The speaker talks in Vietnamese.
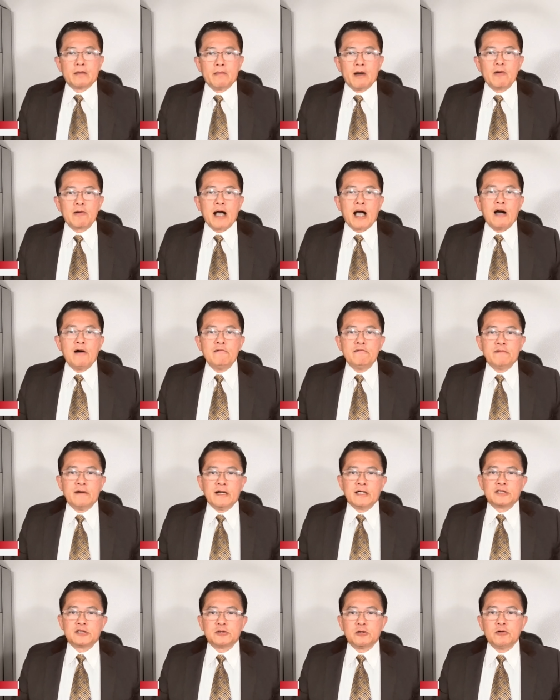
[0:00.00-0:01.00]
báo cáo
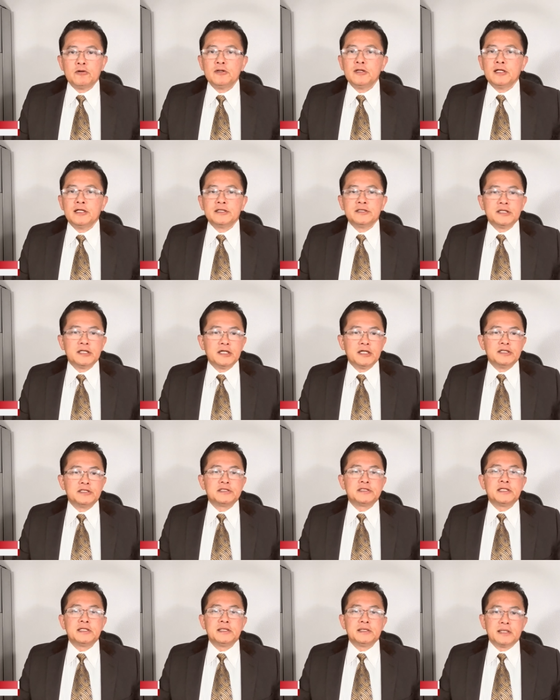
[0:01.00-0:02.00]
về số lượng những người
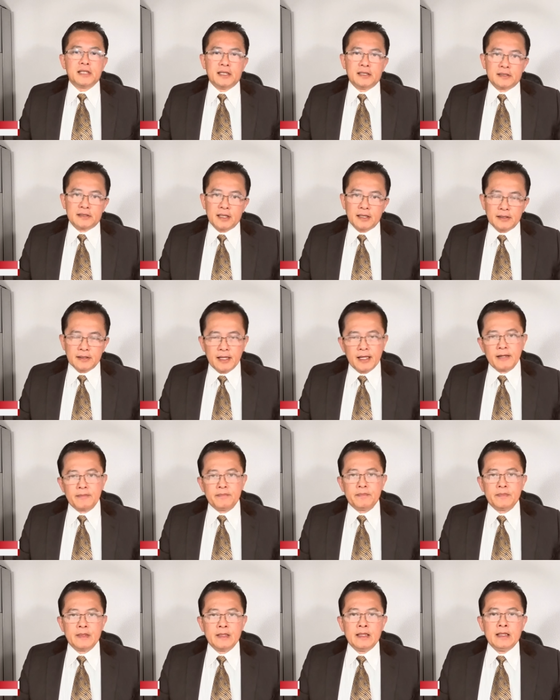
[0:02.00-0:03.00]
xin tiền thất
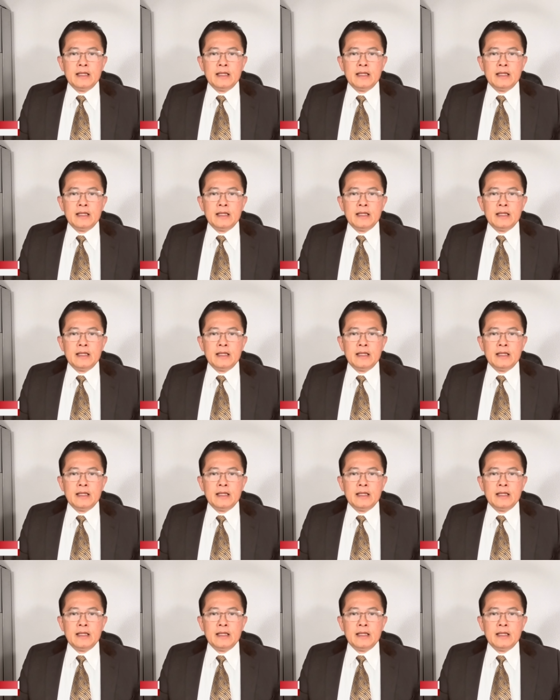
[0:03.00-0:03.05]
nghiệp